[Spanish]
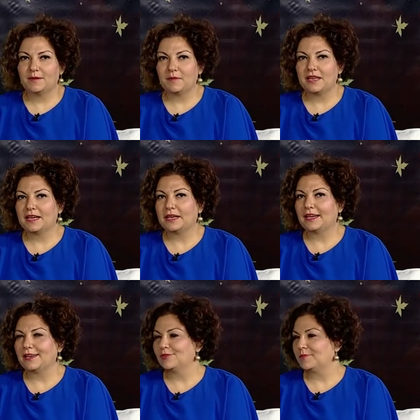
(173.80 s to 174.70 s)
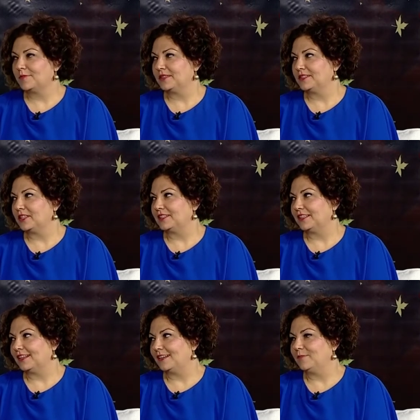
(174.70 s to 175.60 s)
mía, en qué líos me metes. Miedo
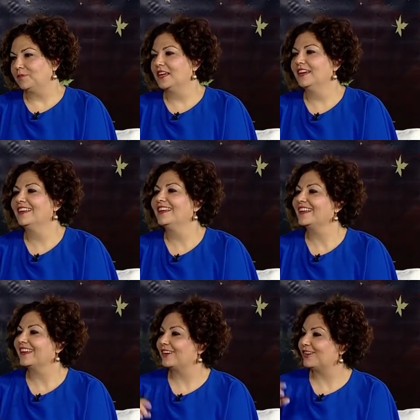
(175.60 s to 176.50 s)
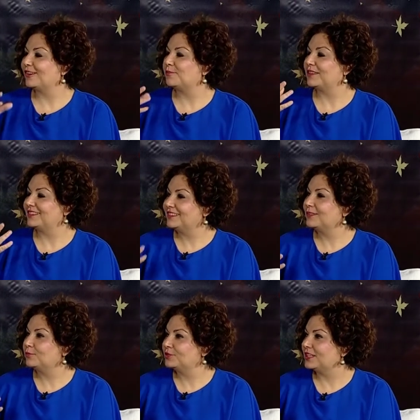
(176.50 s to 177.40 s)
me das. Como a ti te
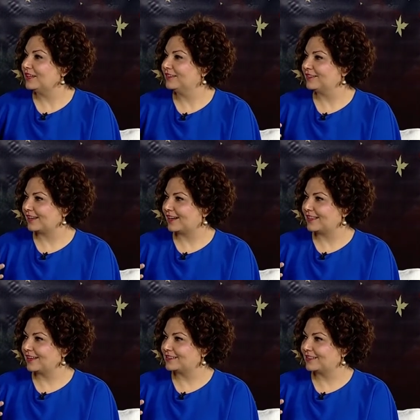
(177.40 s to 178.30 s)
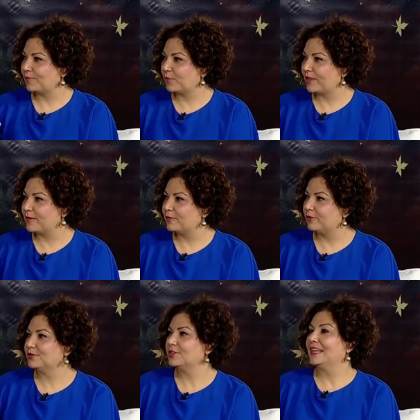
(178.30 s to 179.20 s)
gusta realizar ese tipo de
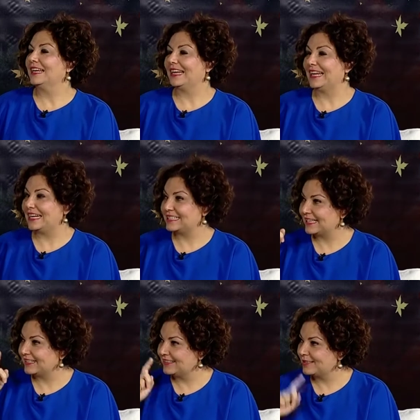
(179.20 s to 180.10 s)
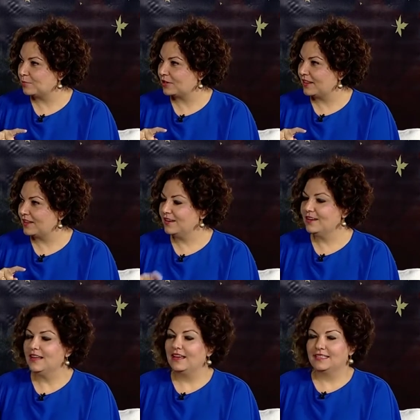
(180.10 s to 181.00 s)
dibujos, que en la siguiente temporada,
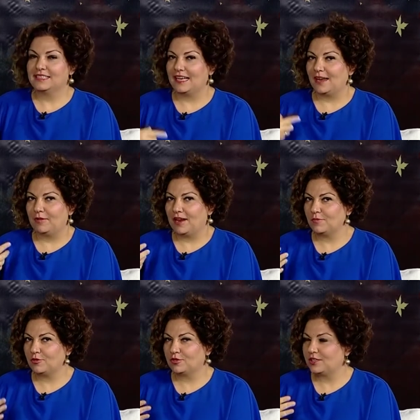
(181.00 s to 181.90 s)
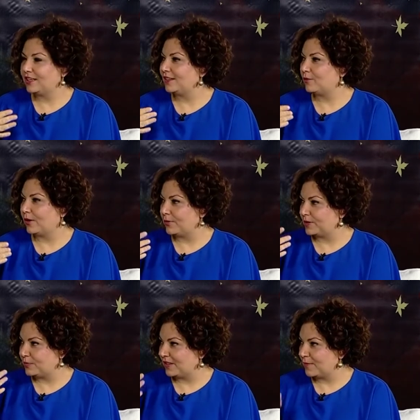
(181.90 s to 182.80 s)
si hablamos eh, de una nueva
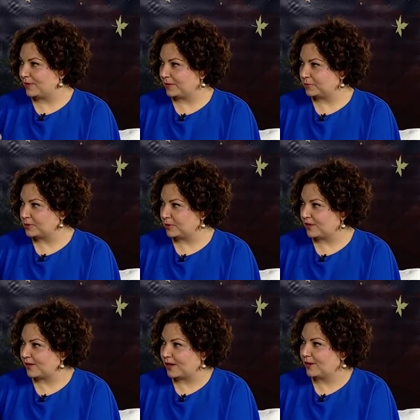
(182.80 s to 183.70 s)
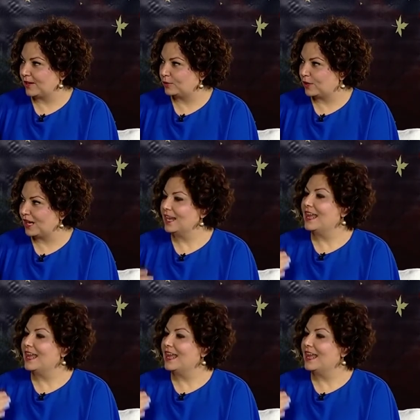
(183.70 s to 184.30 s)
especie para nuestro diccionario natural,